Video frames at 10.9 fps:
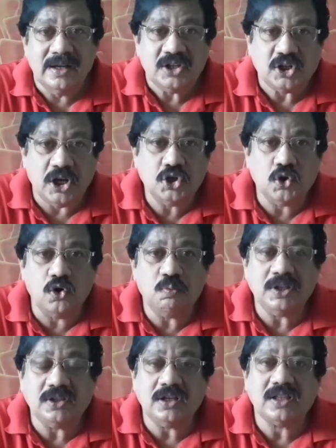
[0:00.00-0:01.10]
সেই জোন
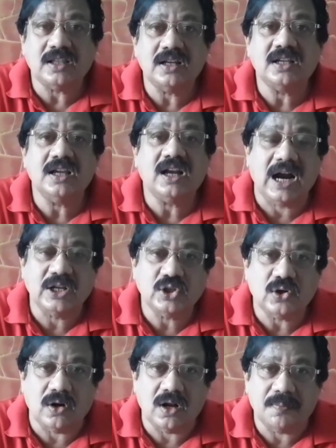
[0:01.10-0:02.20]
ভিত্তিক তাদের কি
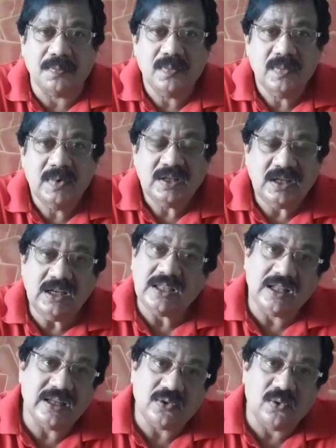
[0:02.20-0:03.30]
কার্যকলাপ কি
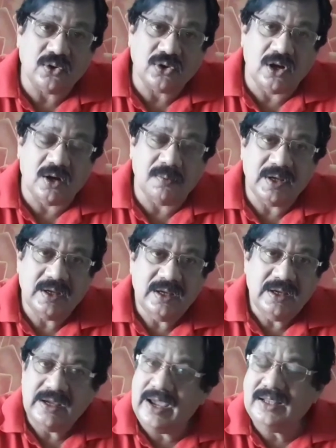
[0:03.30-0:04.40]
তাদের করতে হবে
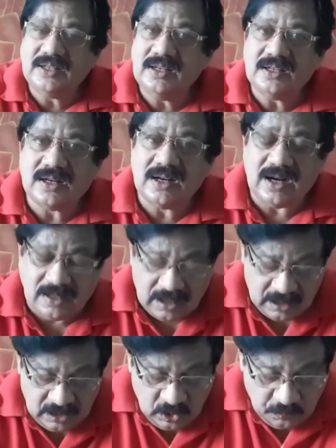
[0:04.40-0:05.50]
এই জিনিসটার একটা
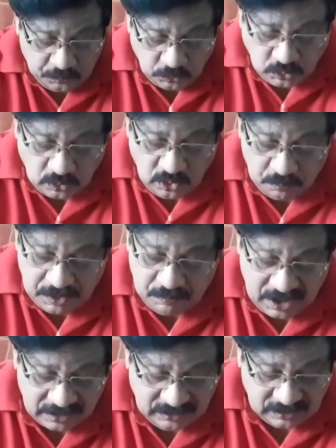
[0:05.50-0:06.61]
প্রচণ্ড
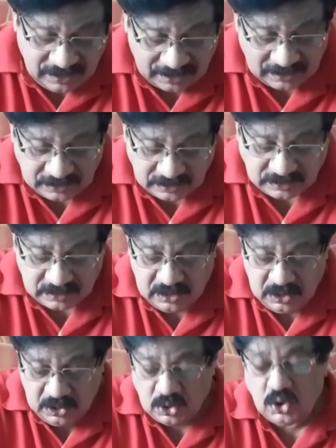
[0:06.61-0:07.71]
বিভ্রান্তি দেখা দিয়েছে
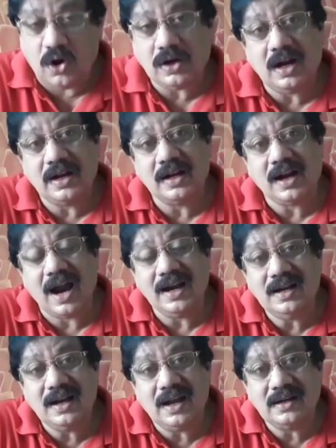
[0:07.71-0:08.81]
সরকারের
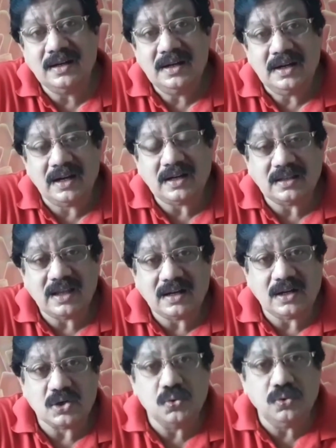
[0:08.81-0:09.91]
গাইডলাইন এটাতে
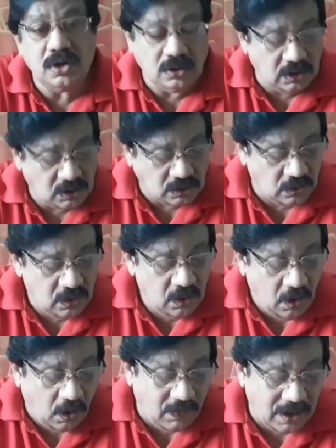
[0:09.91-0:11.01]
একটা সুনির্দিষ্ট
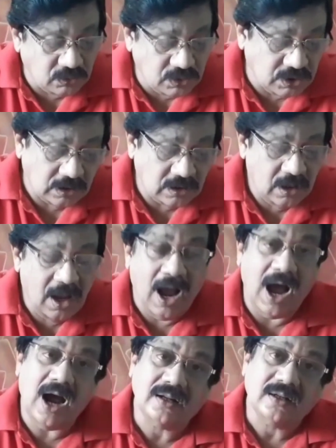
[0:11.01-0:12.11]
হওয়া উচিত আর